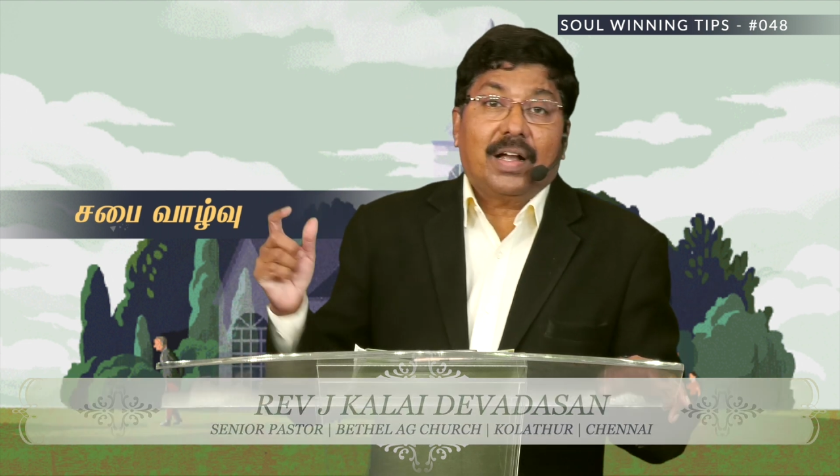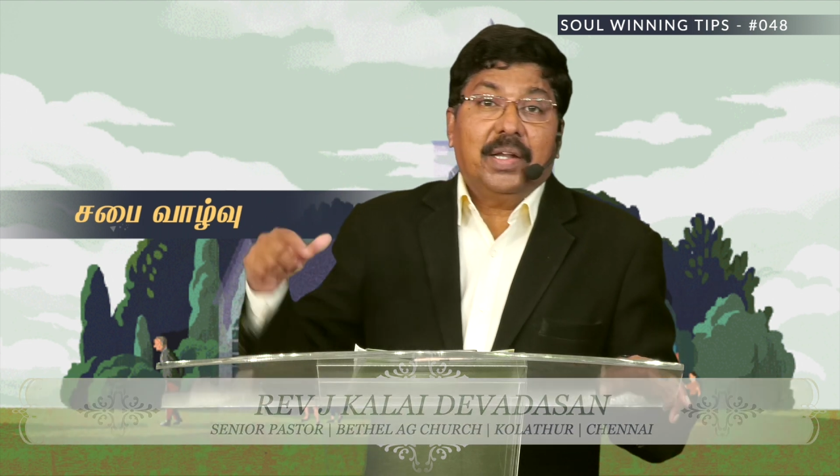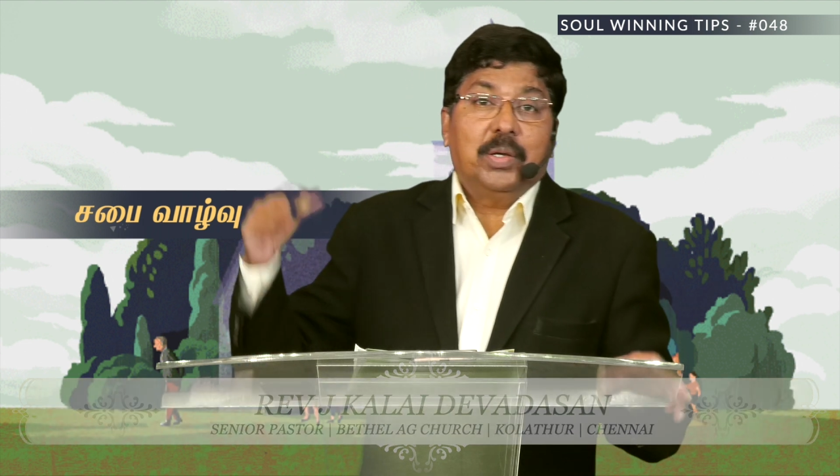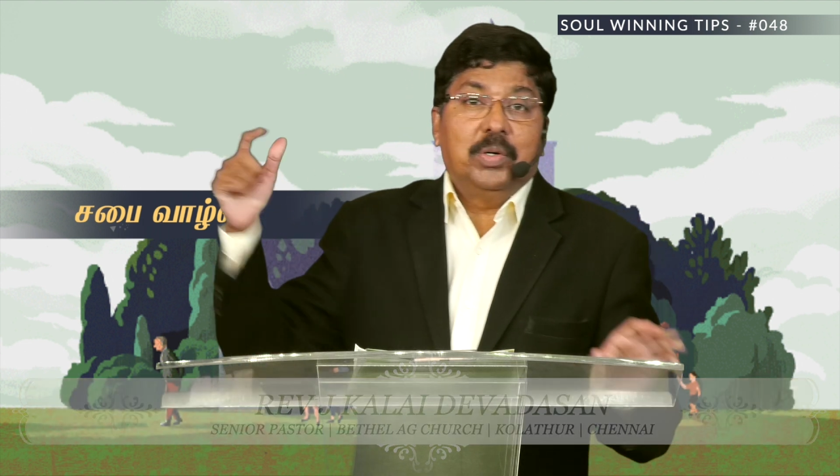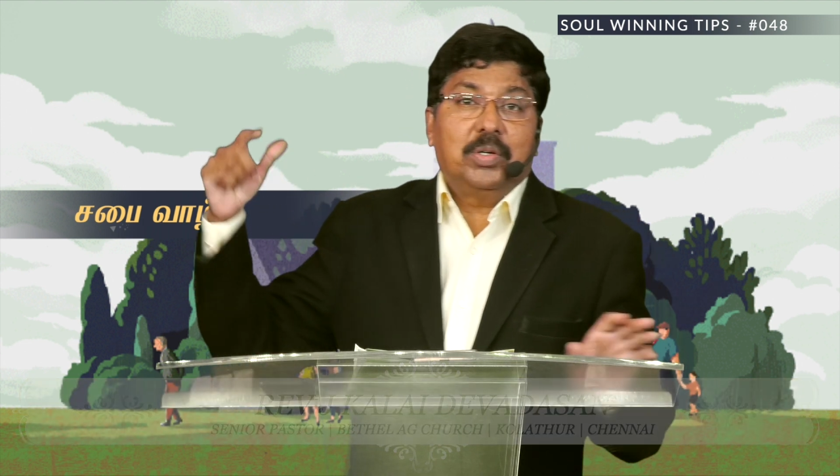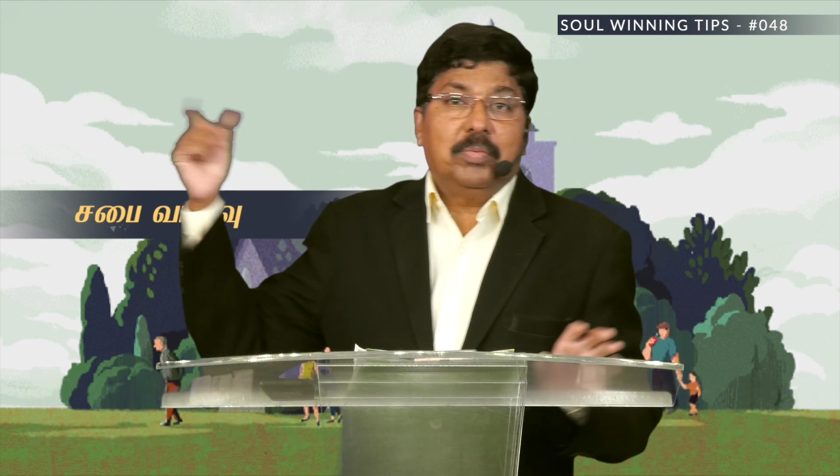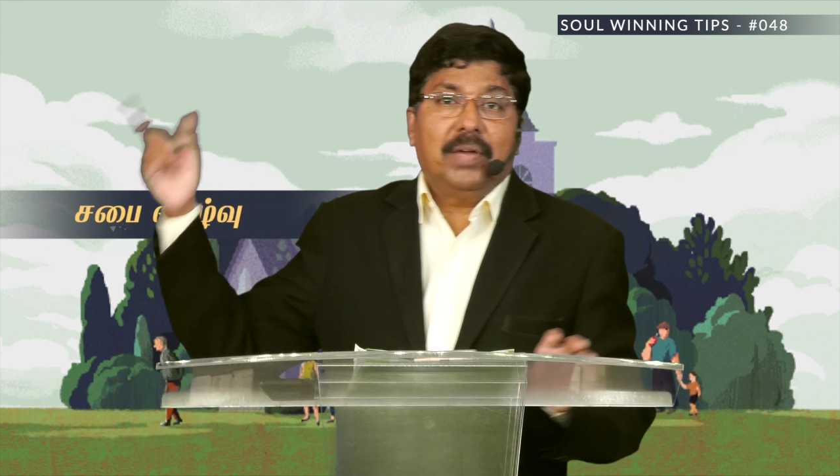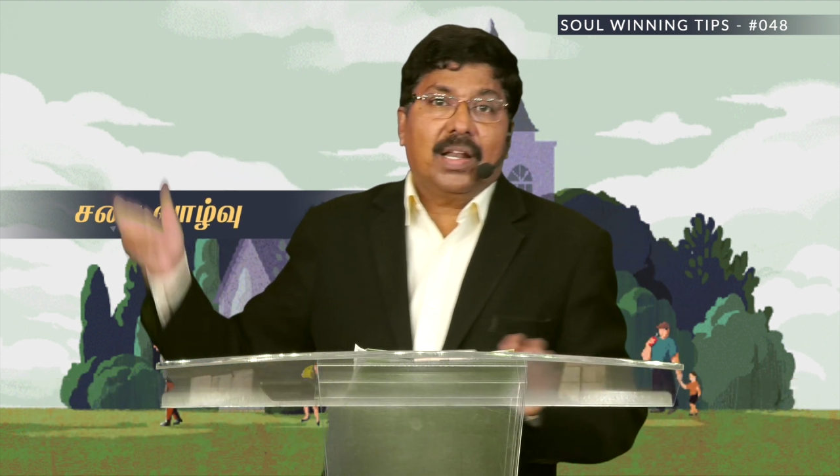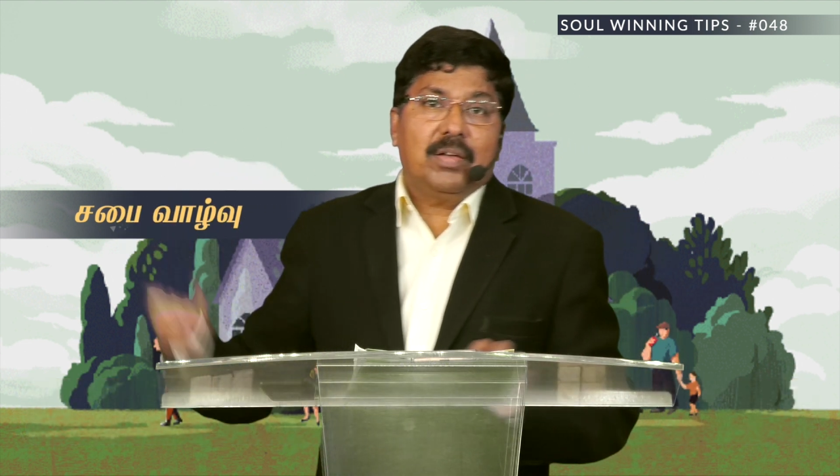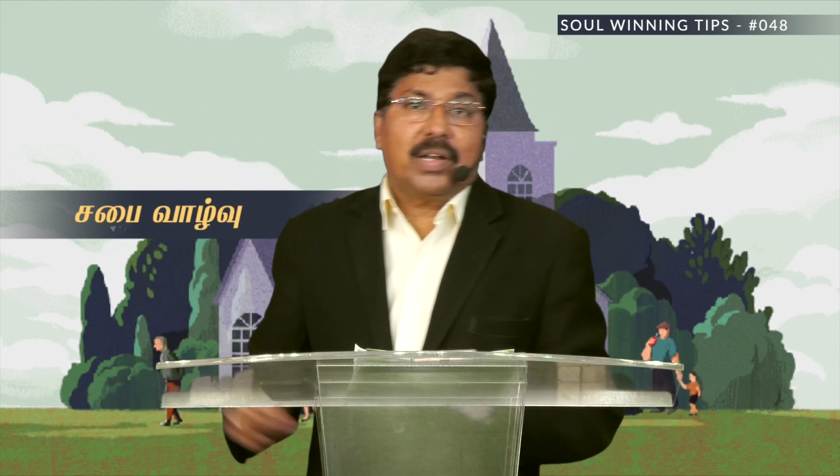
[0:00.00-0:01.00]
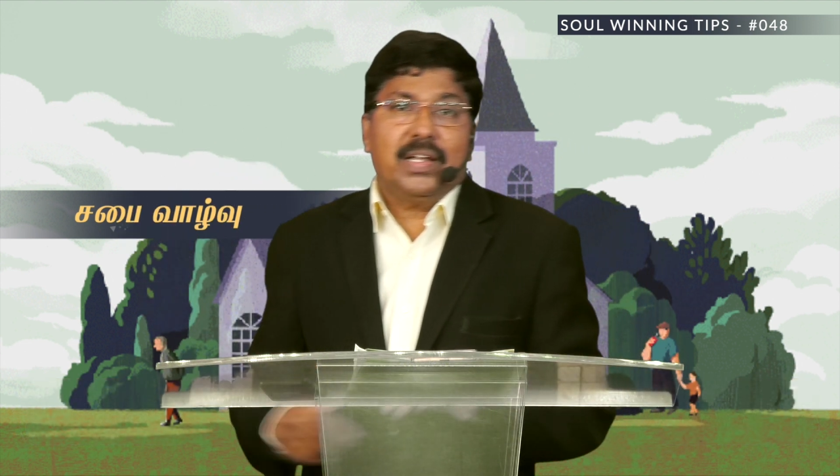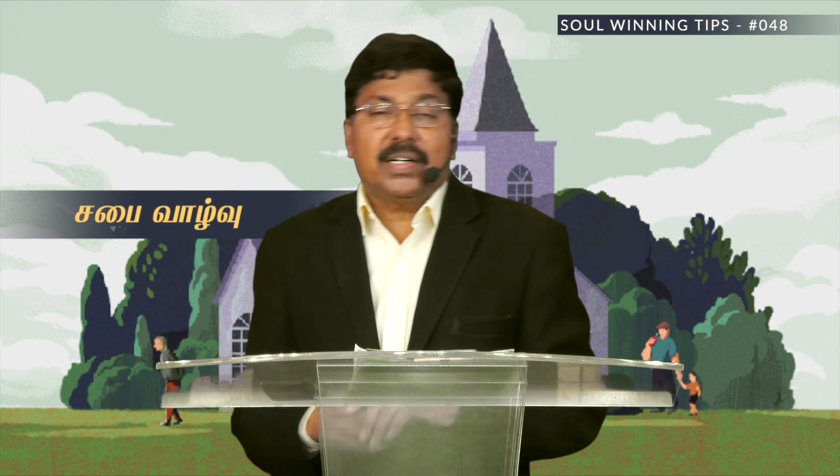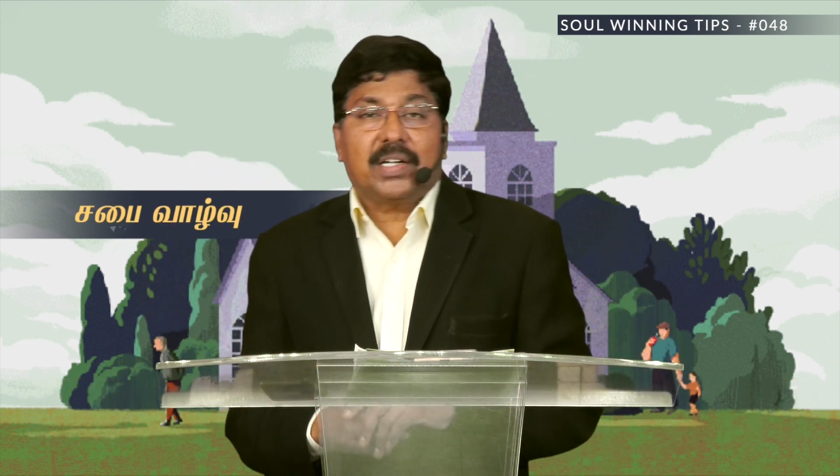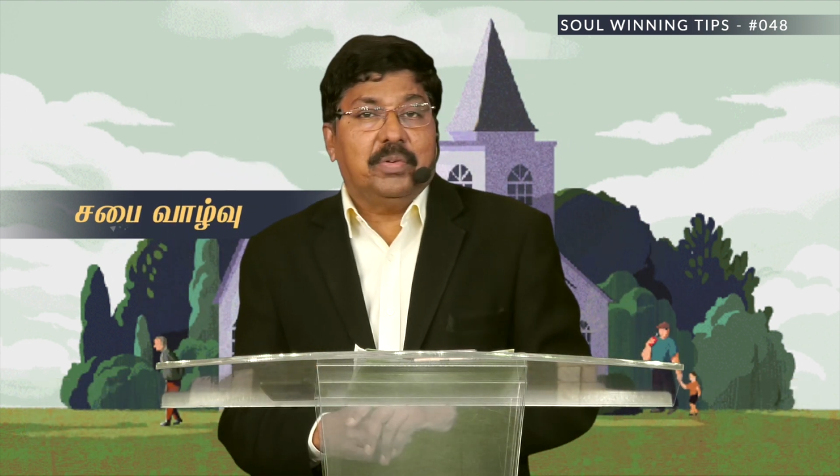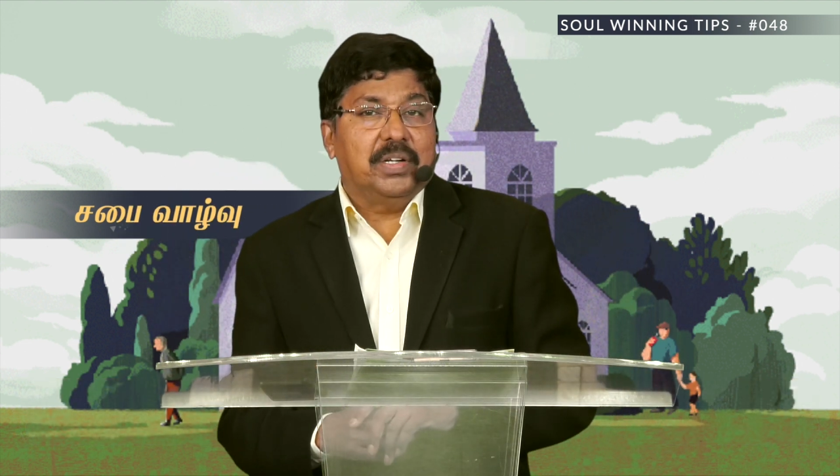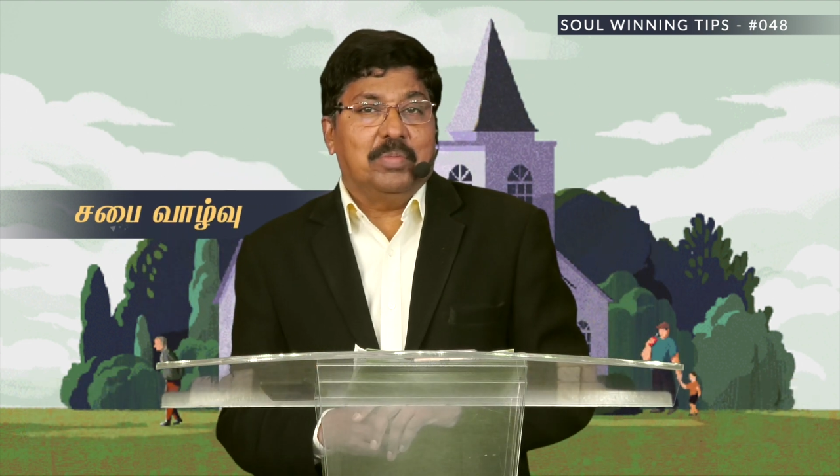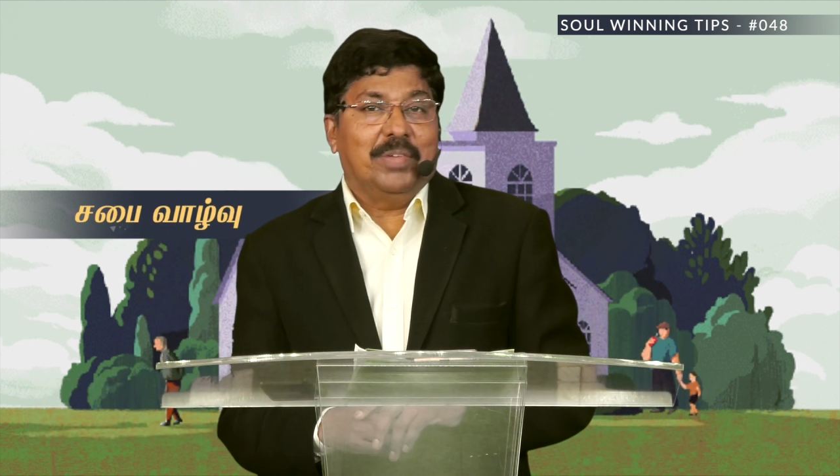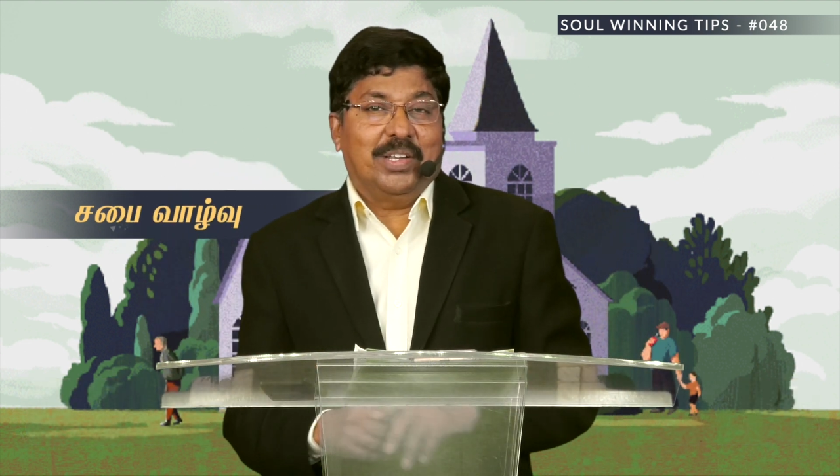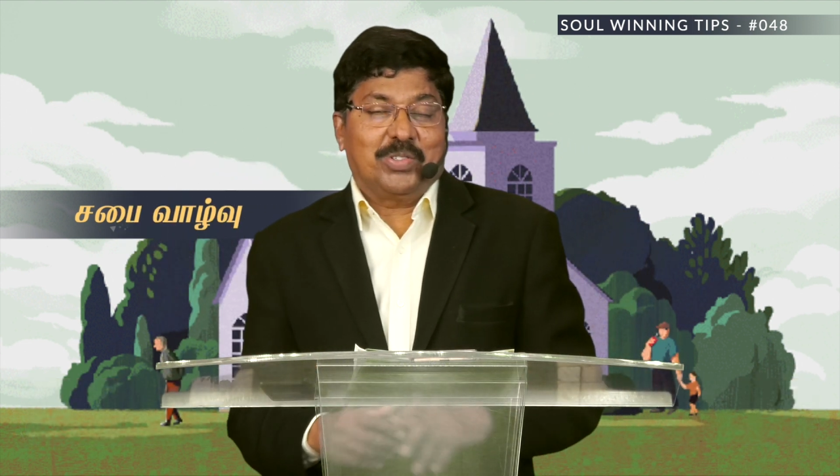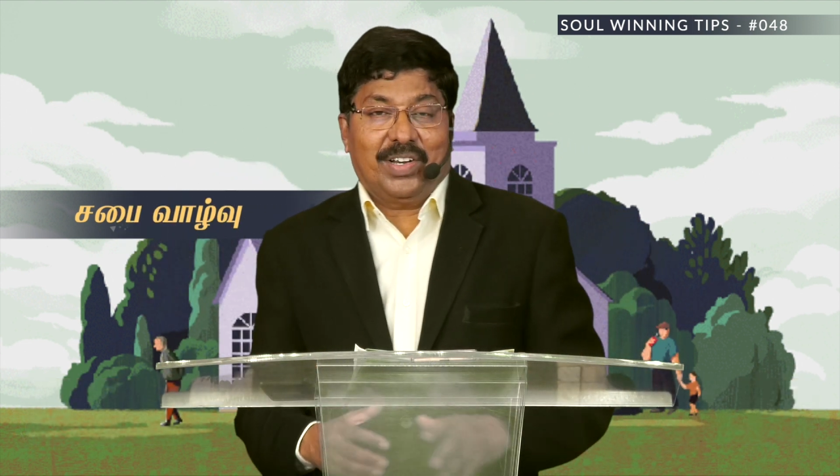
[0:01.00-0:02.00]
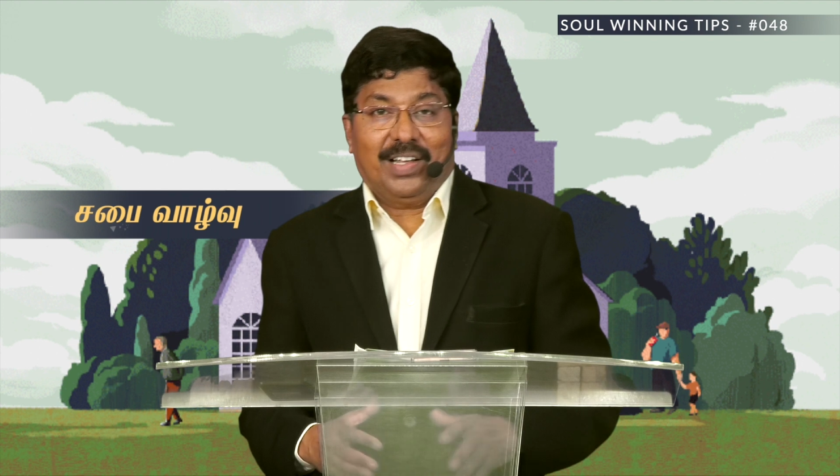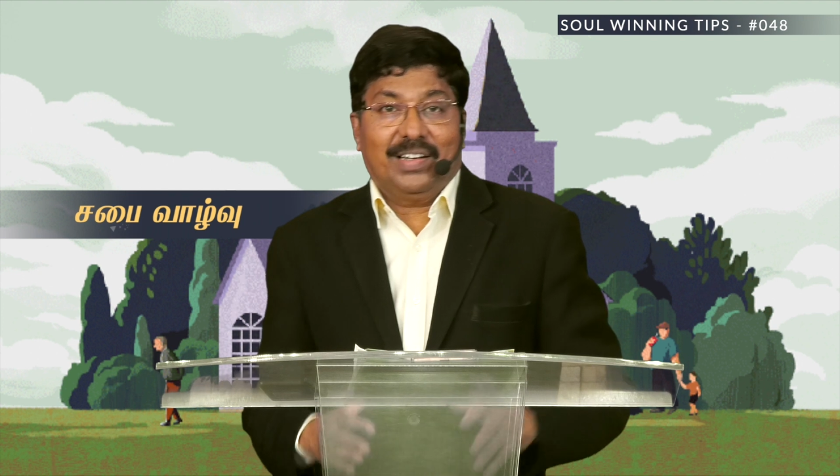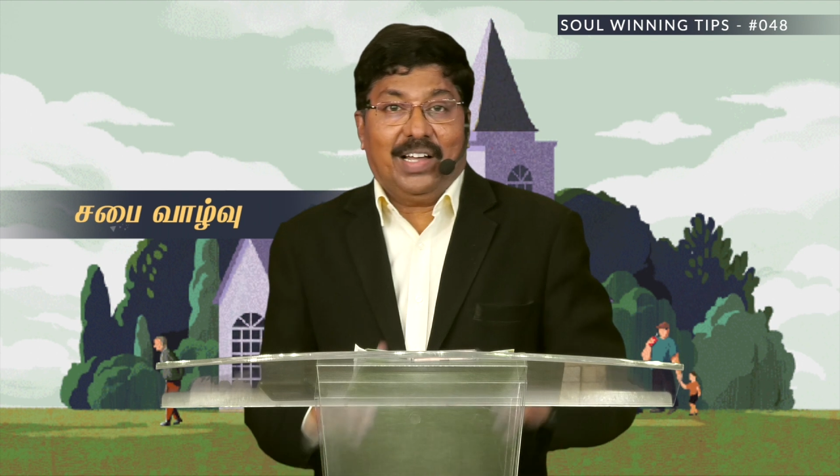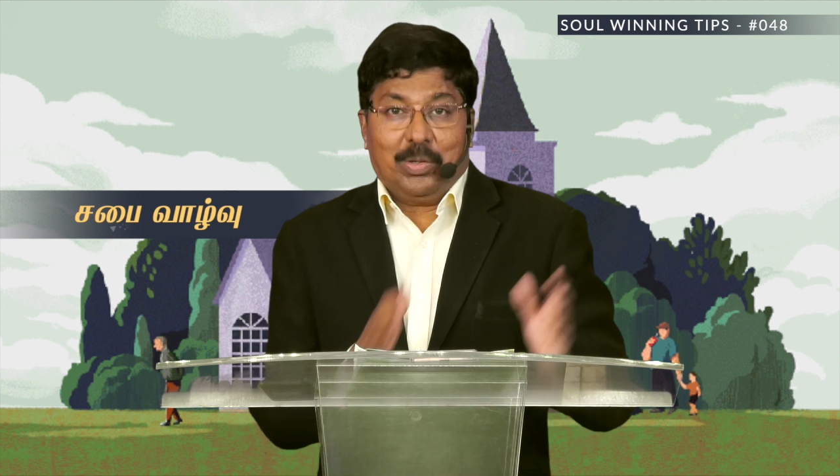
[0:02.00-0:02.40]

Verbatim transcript: கனி கொடுக்கும் நிலை வரை எட்ட வேண்டும் என்று சொன்னால்